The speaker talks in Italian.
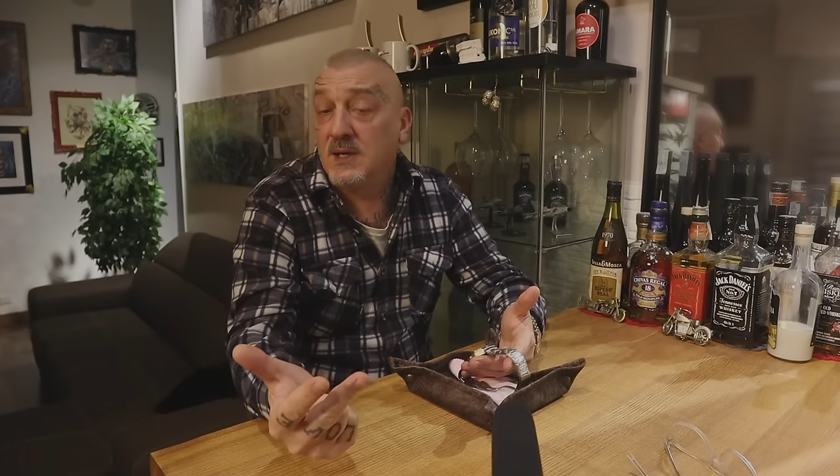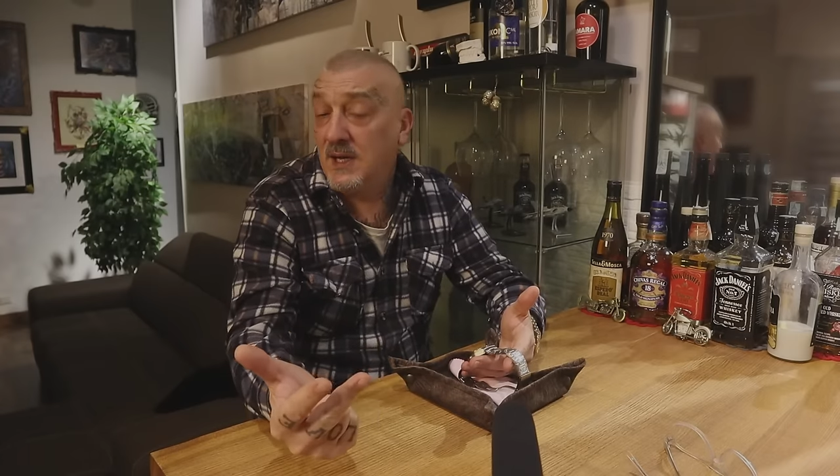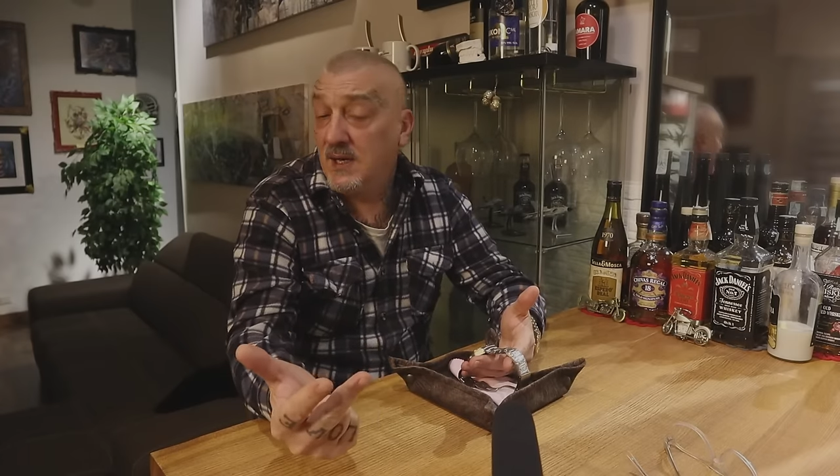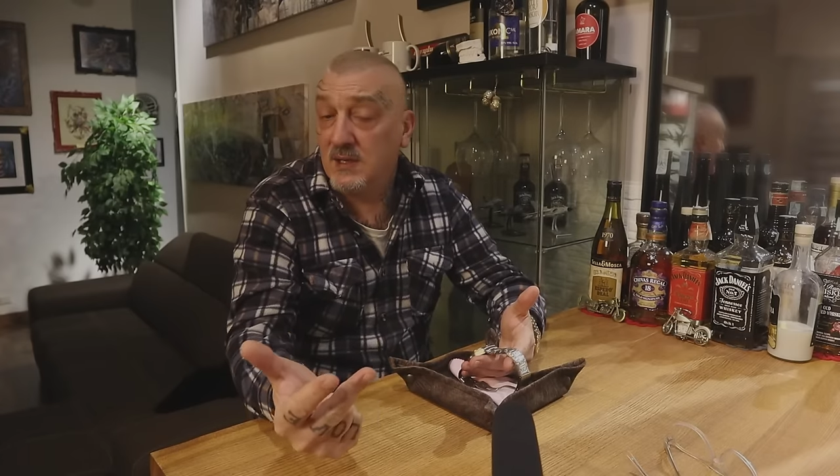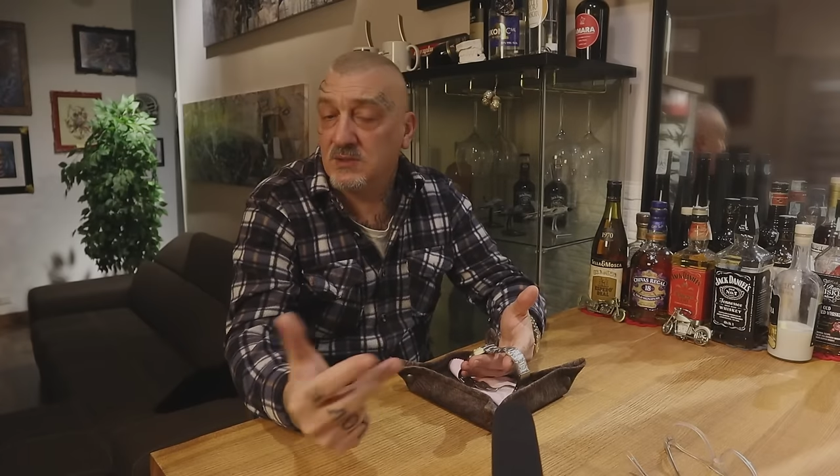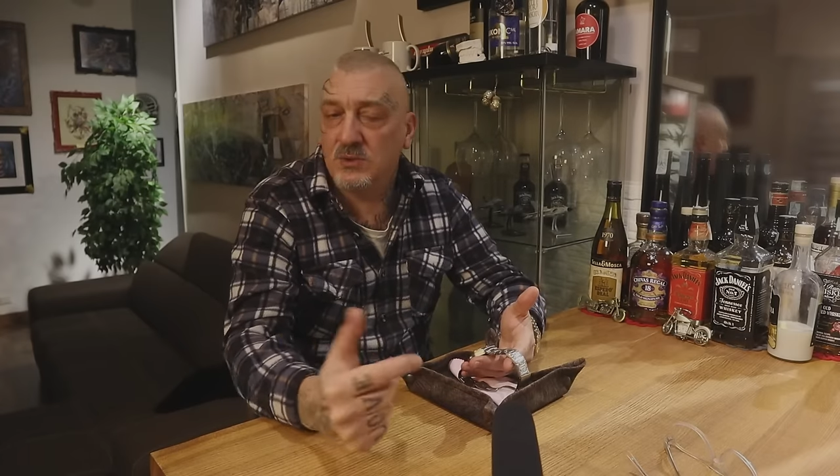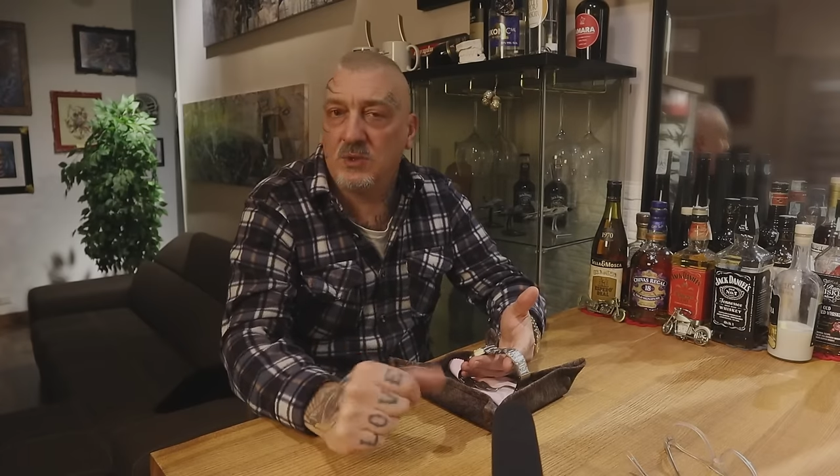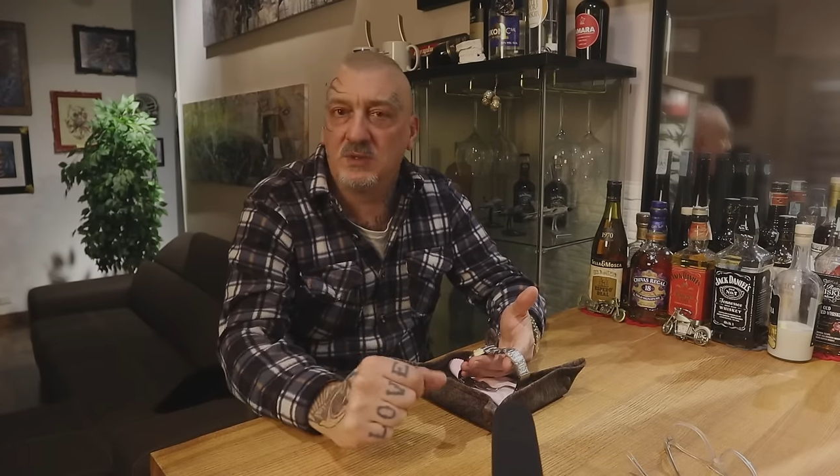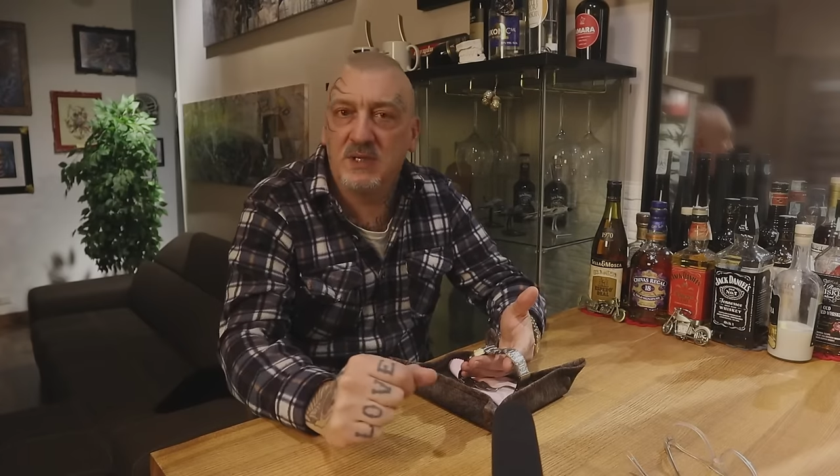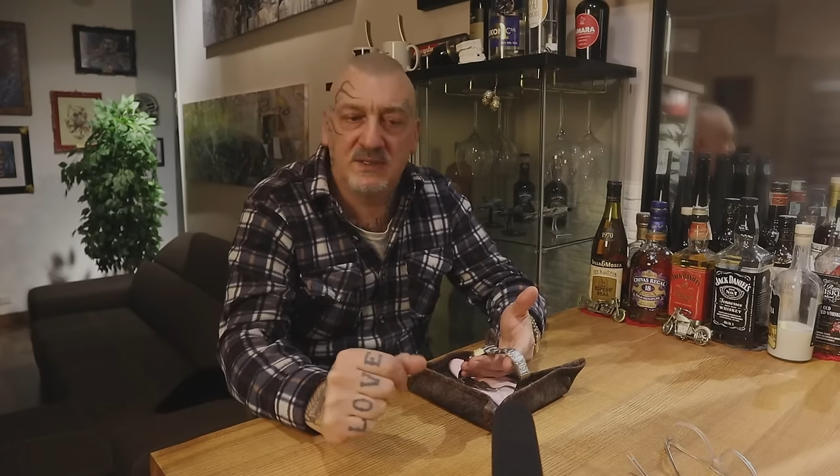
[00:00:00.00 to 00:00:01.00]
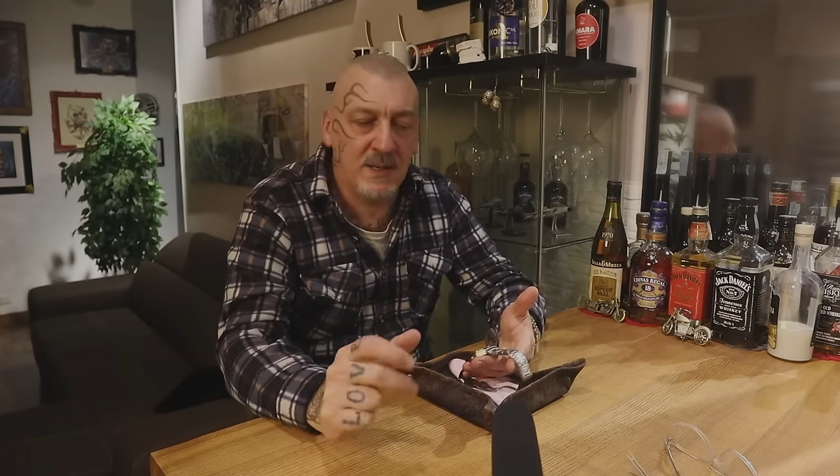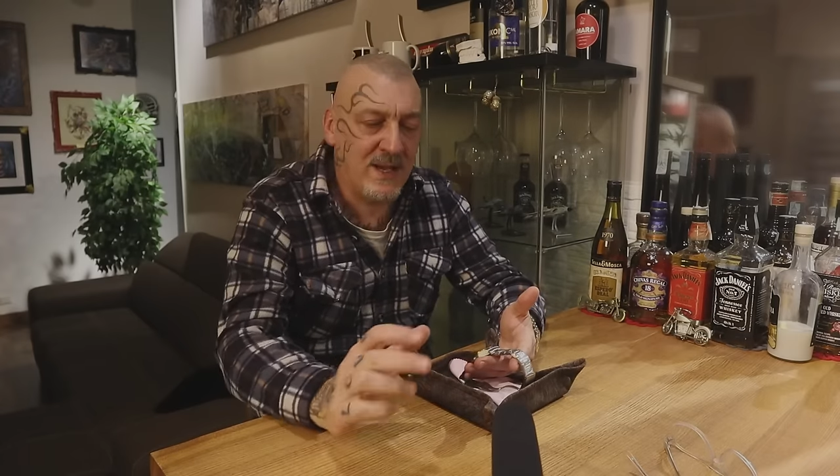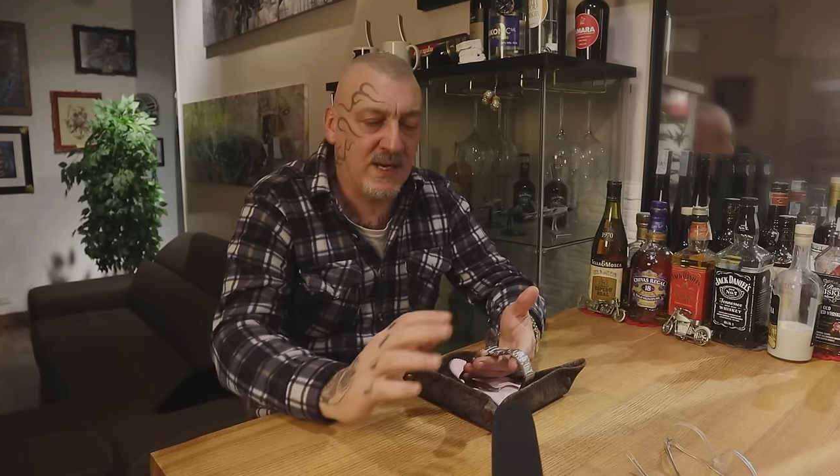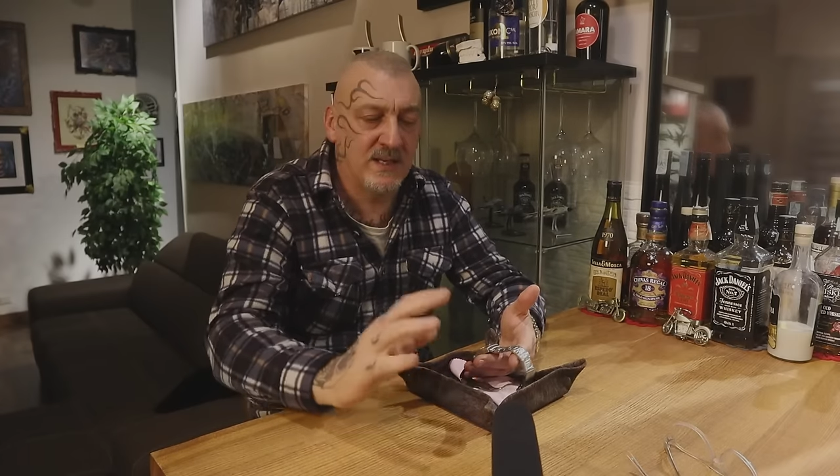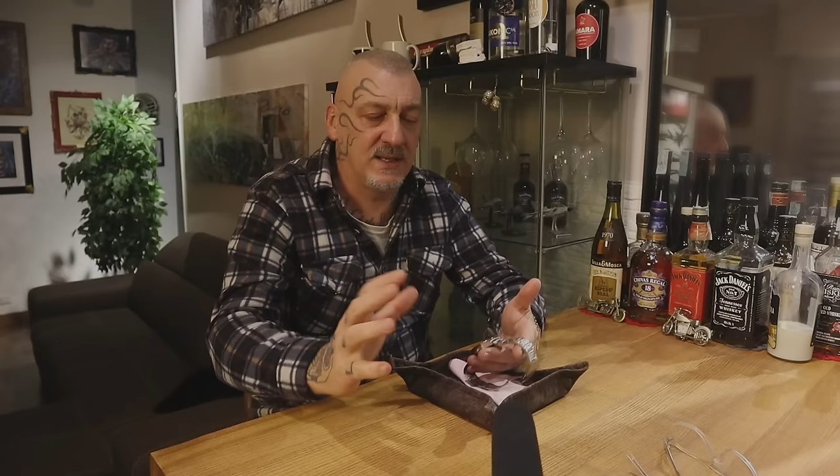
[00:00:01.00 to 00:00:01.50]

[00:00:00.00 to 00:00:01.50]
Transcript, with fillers: Eh, sono i tre marchi